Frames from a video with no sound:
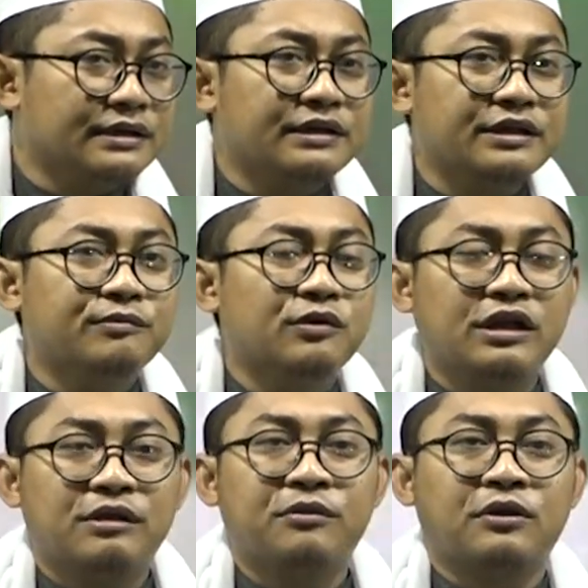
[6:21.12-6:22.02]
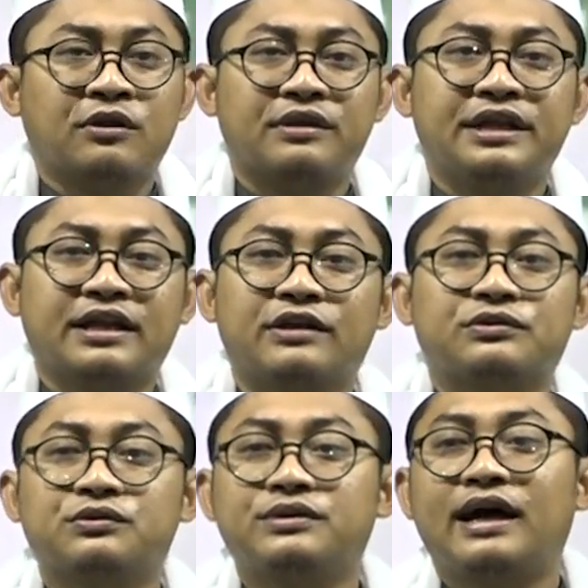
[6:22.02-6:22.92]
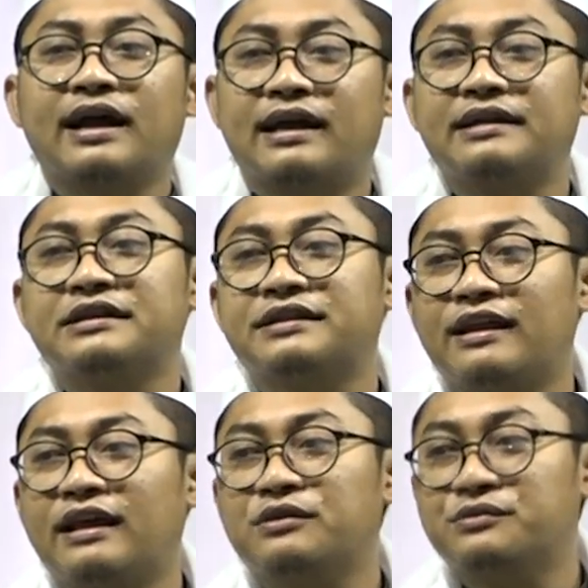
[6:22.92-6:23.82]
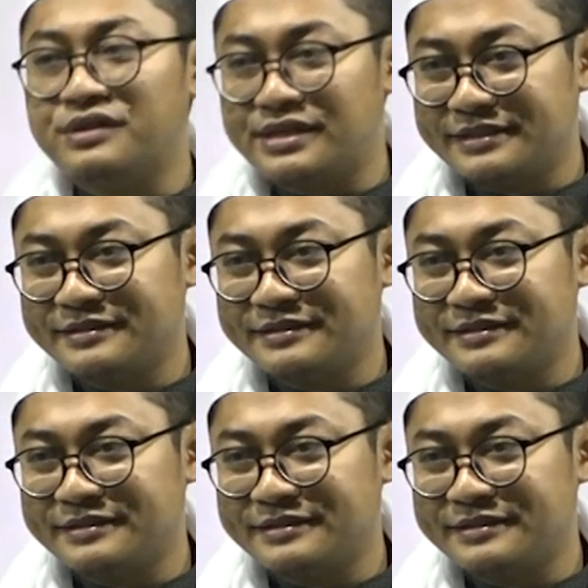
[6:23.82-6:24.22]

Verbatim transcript: dari bulan maulid nikah sudah akan kita lalui